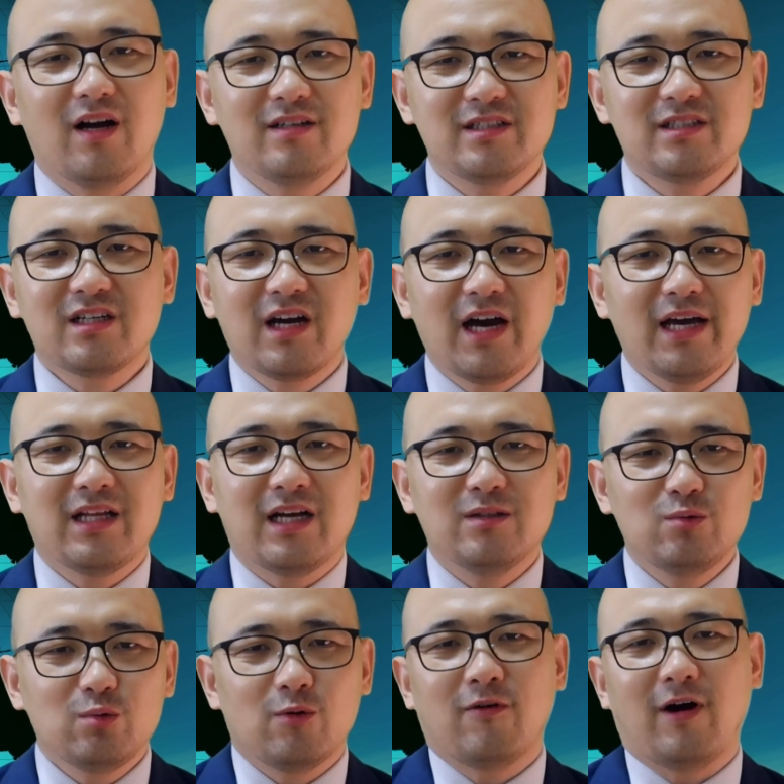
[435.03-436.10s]
这是开坛
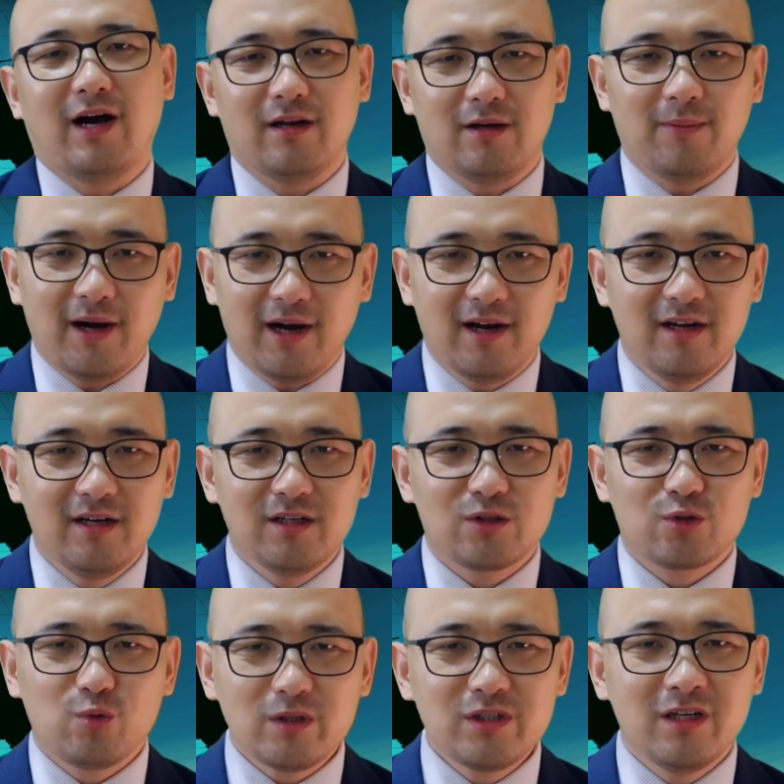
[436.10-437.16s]
做法了吧？
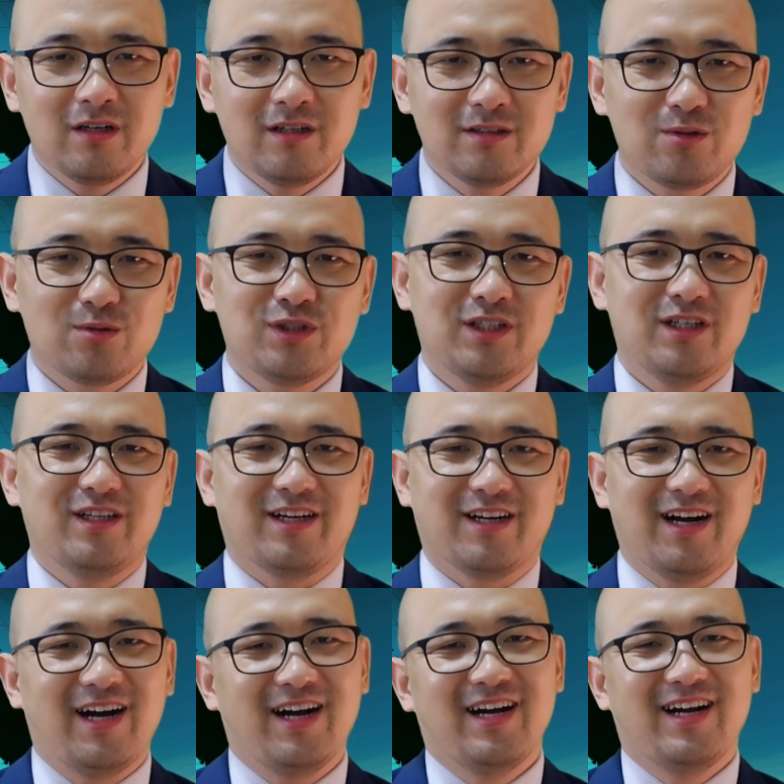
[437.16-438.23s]
说清零就清零啊！